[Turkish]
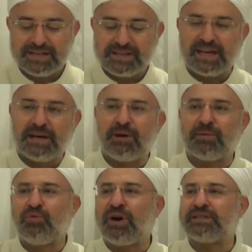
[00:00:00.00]
Cenab-ı Hak
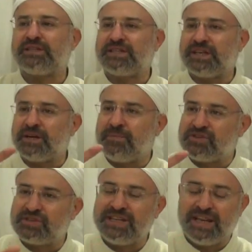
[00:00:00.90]
bu ayeti
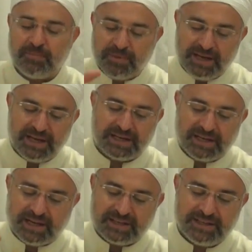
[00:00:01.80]
kerbesiyle
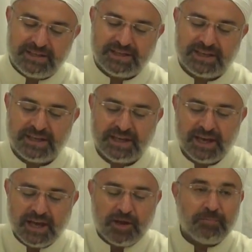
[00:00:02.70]
meleklere dedi ki
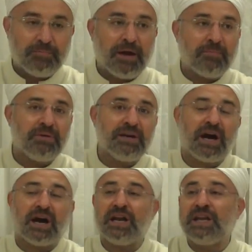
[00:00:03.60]
ben bir
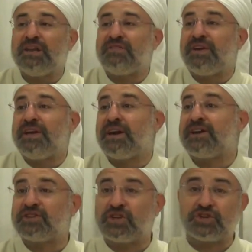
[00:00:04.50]
halife
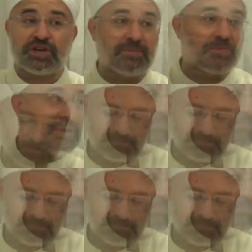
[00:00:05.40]
yaratacağım.